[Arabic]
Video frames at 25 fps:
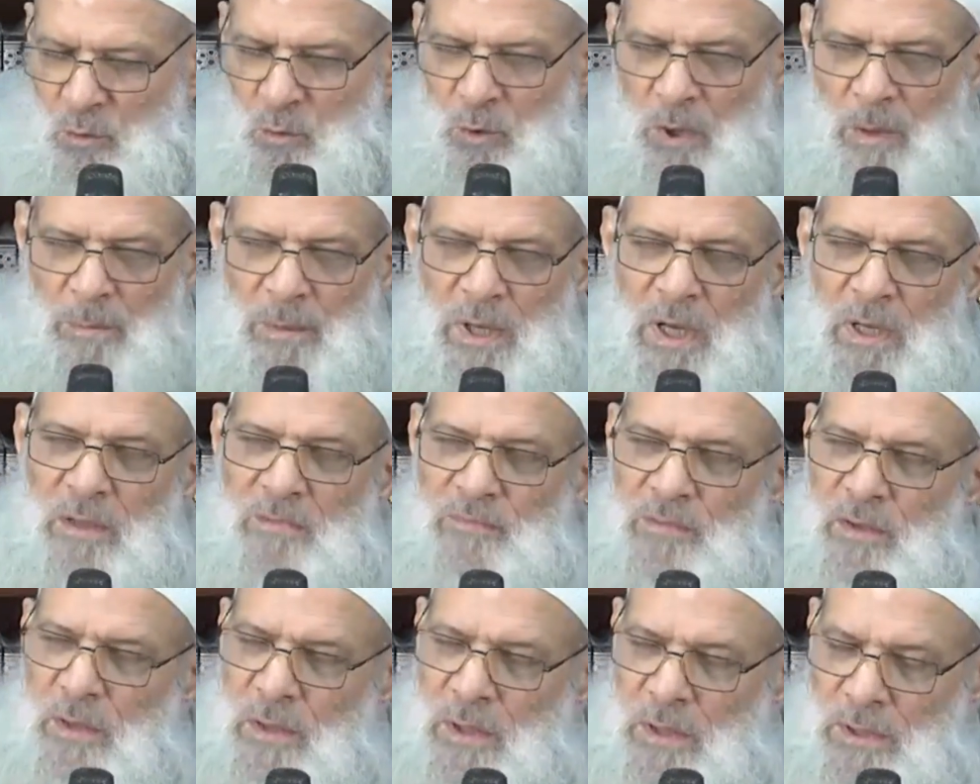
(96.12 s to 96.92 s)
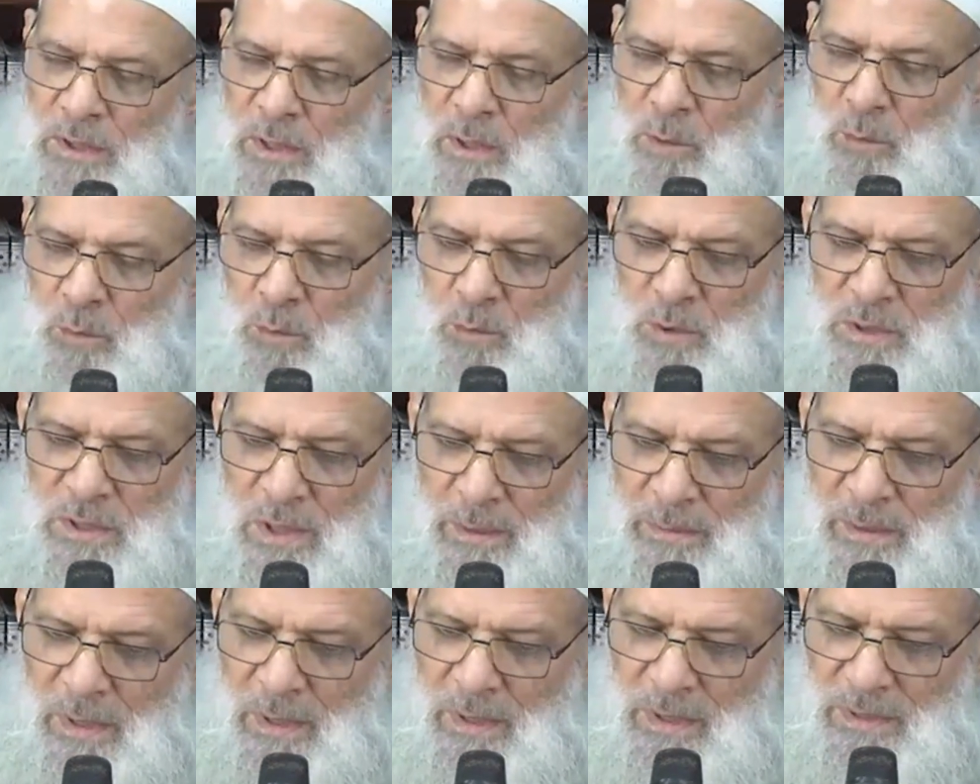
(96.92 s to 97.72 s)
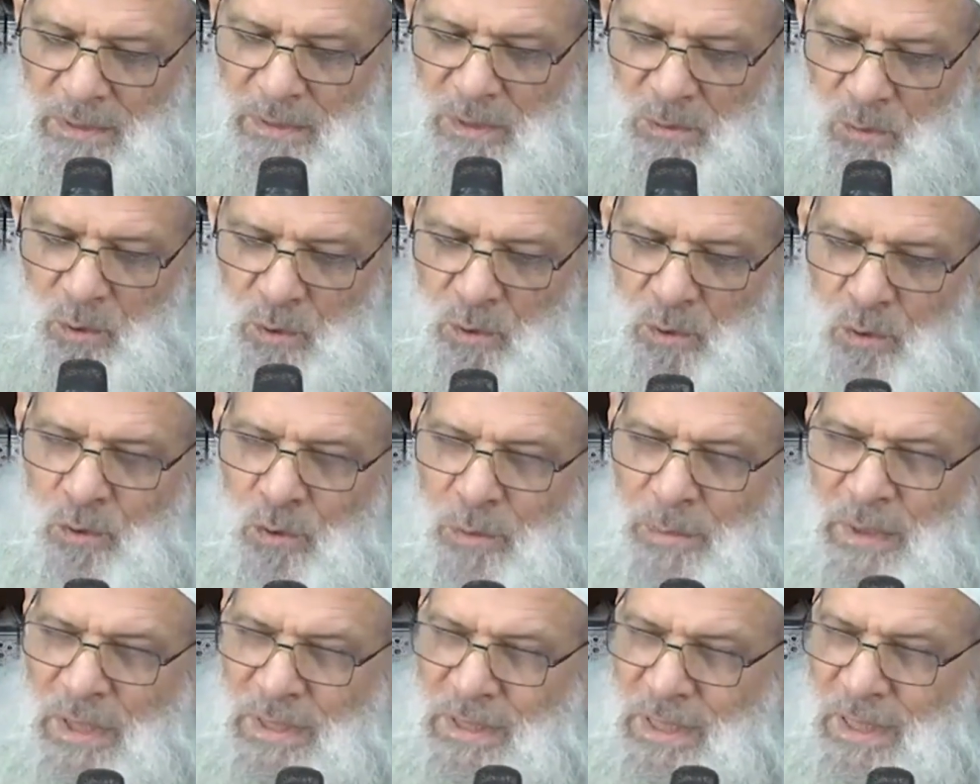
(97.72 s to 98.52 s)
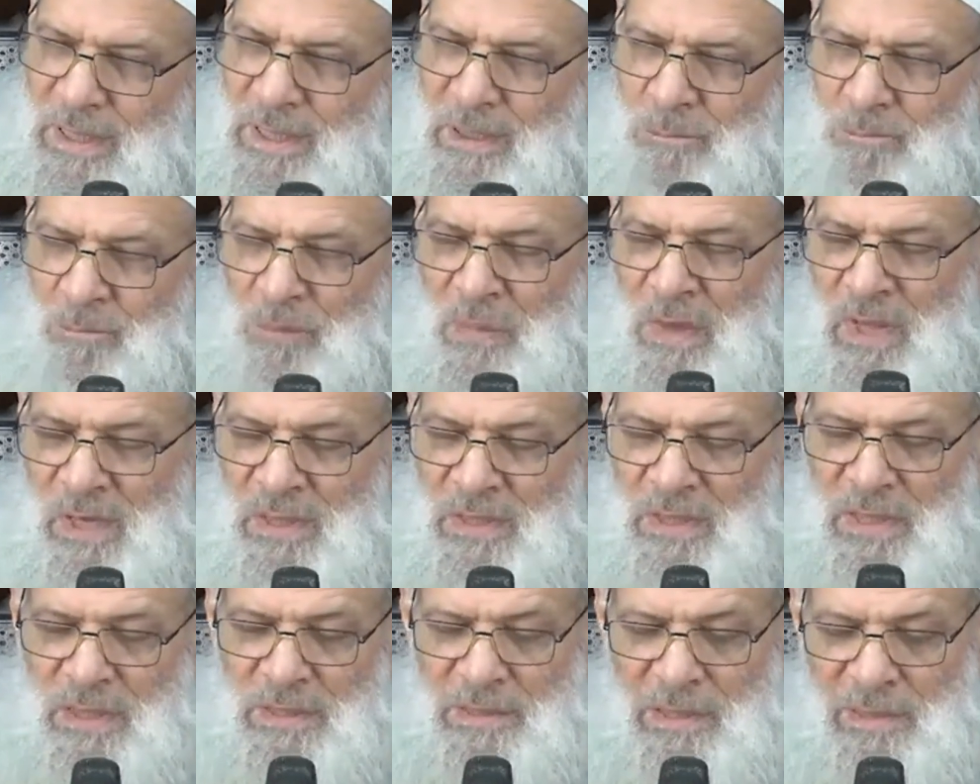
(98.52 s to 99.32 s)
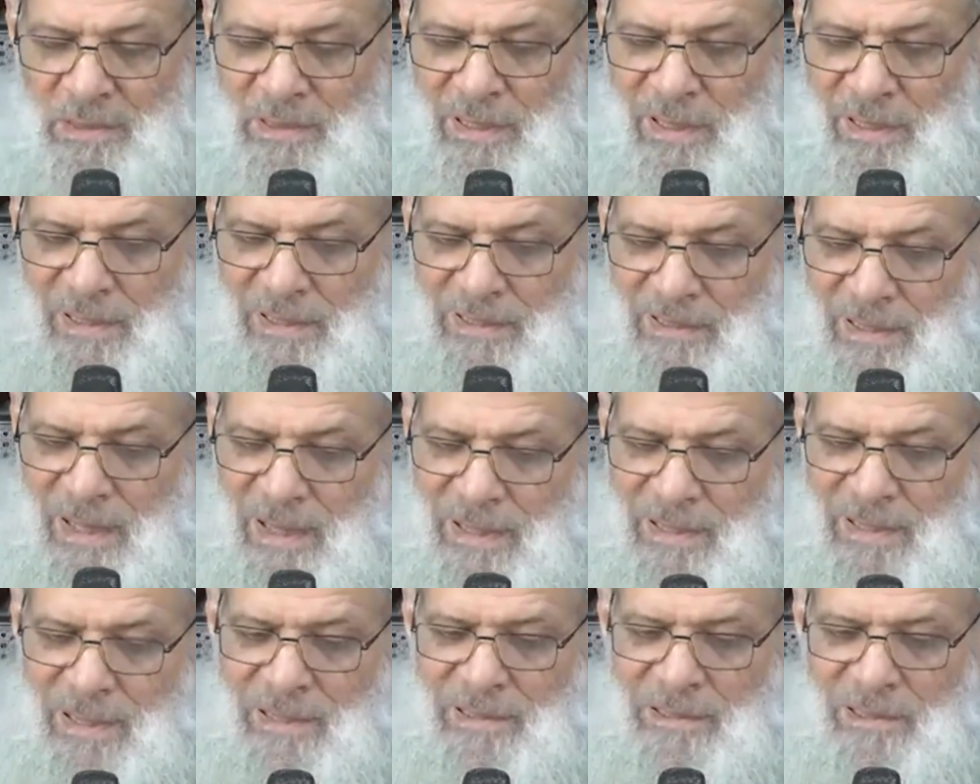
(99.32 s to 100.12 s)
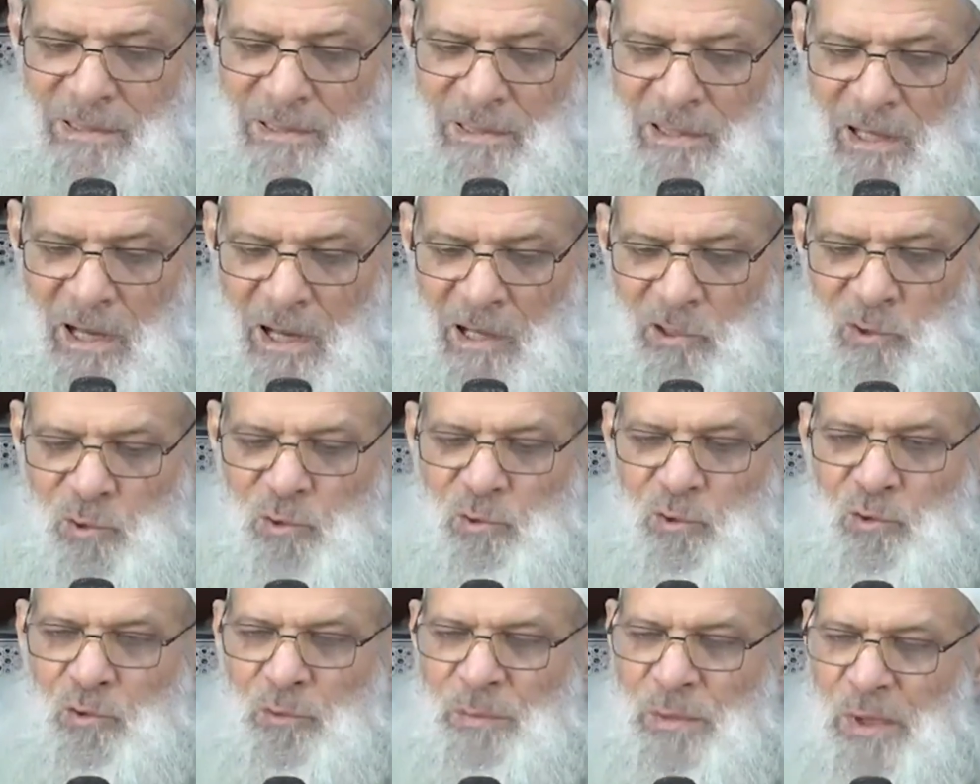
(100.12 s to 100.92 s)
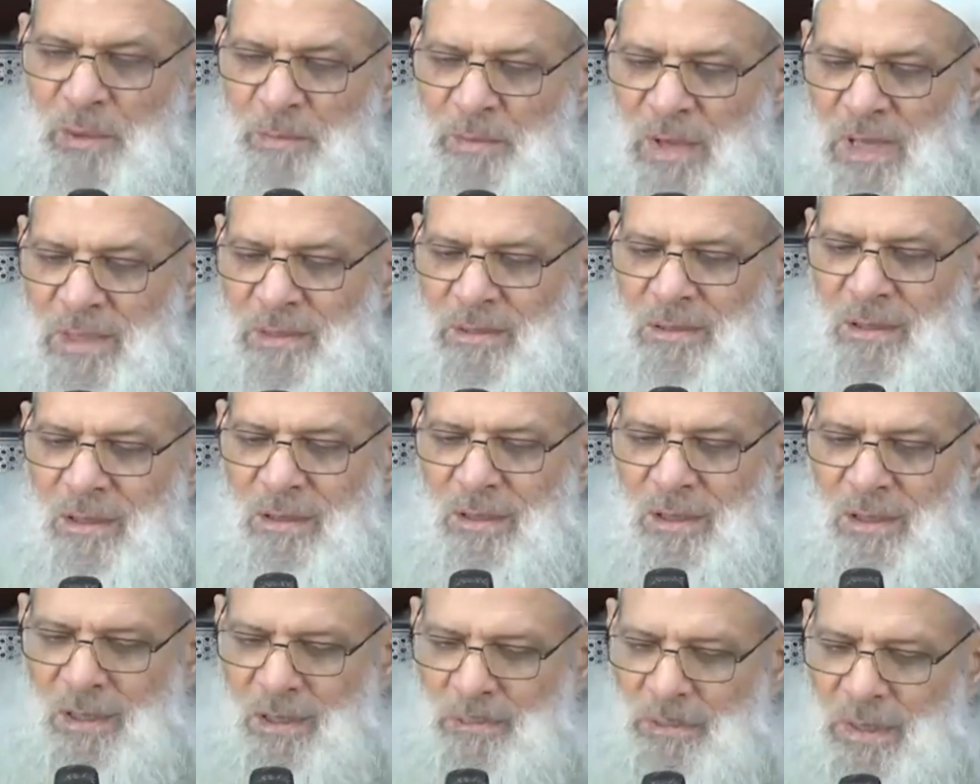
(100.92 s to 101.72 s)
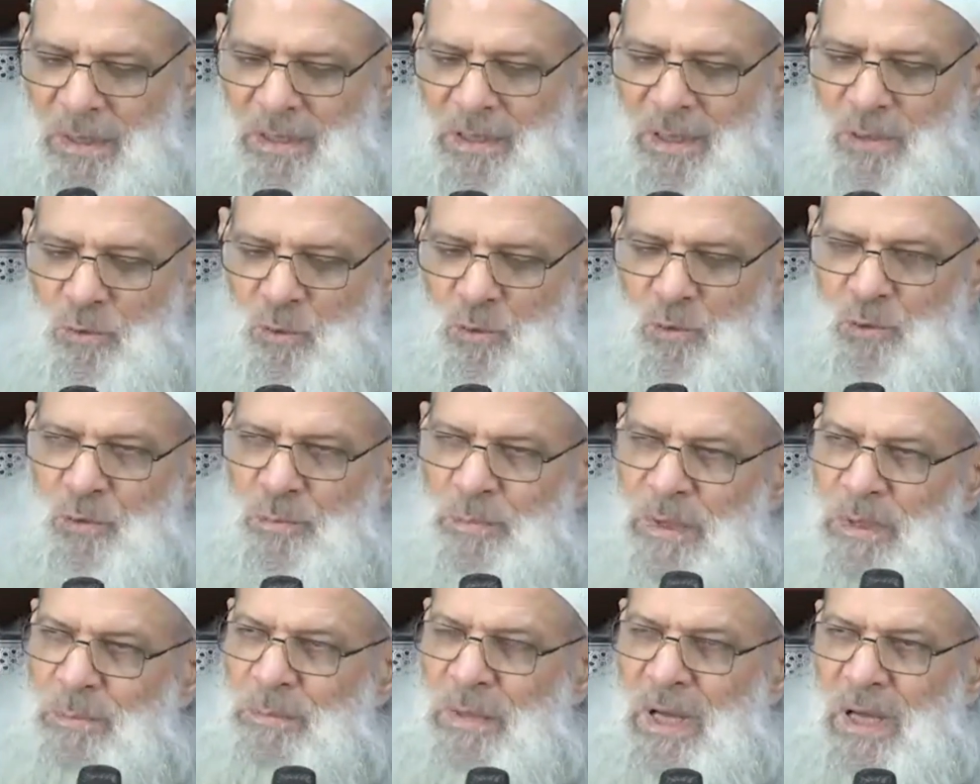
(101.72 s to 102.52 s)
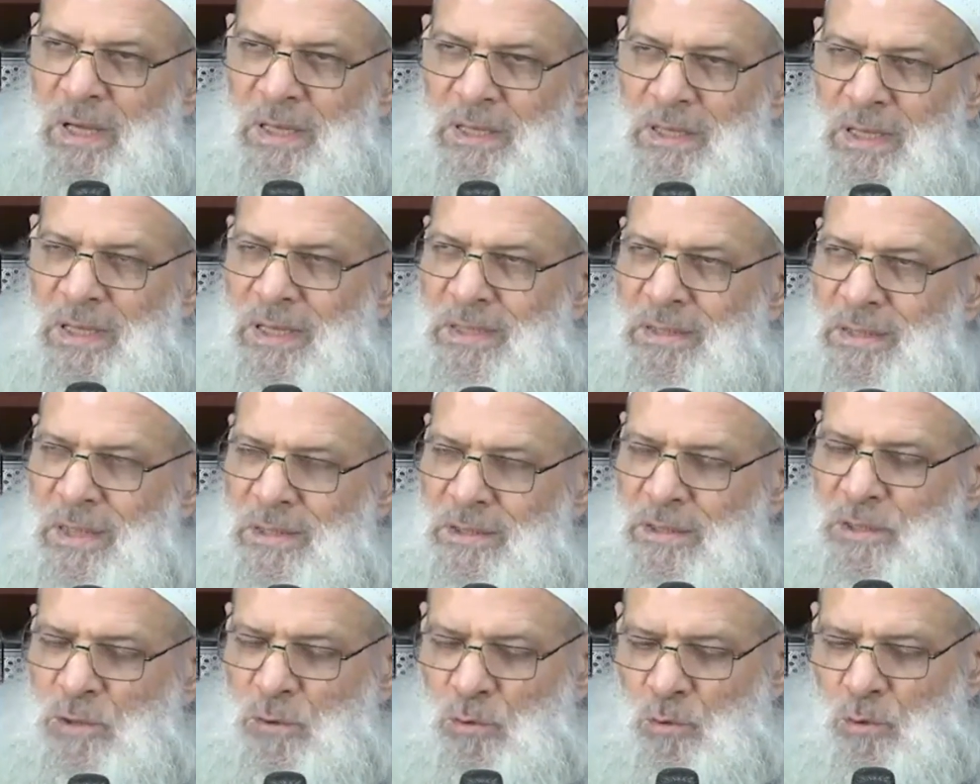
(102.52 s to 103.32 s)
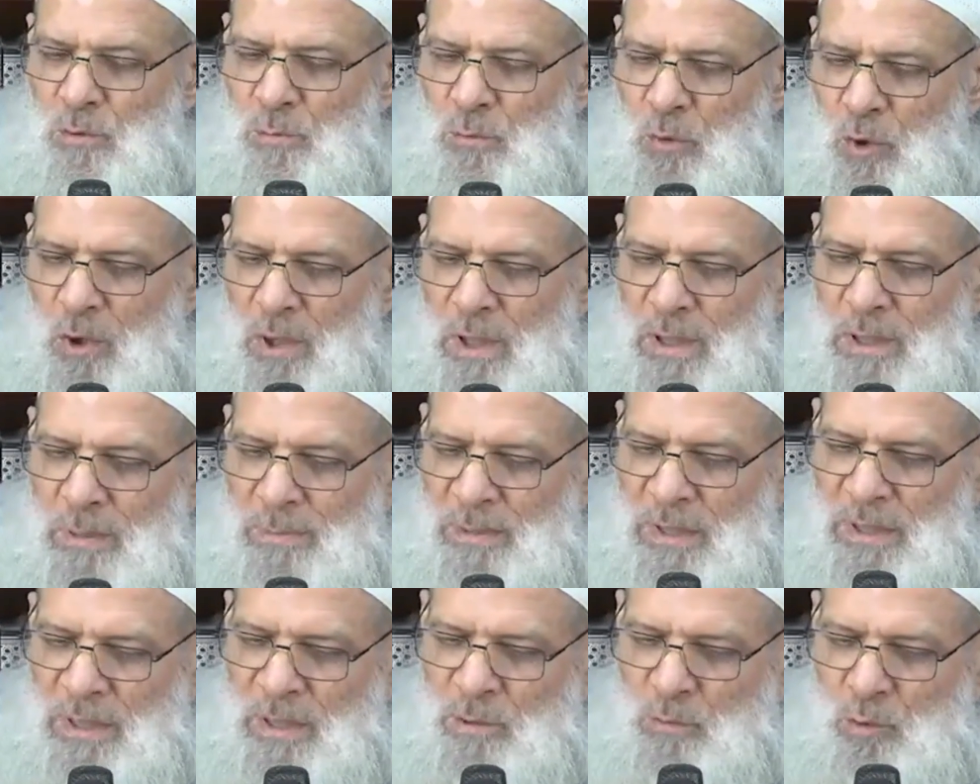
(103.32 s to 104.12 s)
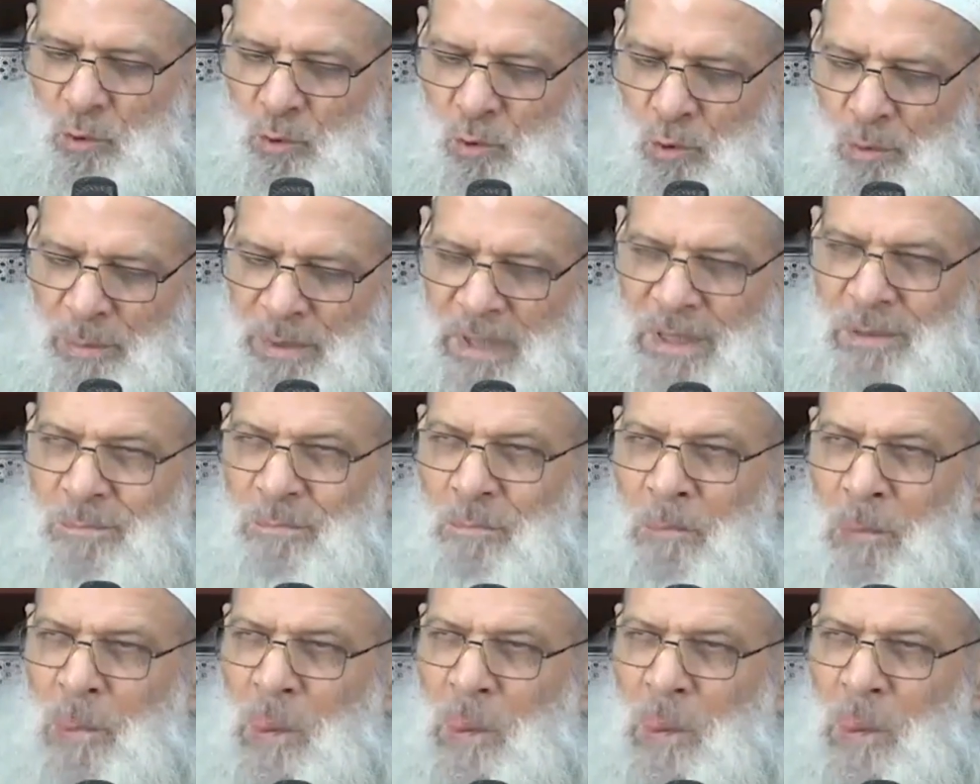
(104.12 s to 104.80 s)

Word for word: ومغفرته سبقت عقوبته لتدكدكت الأرض بمن قابله بما لا يليق مقابلته به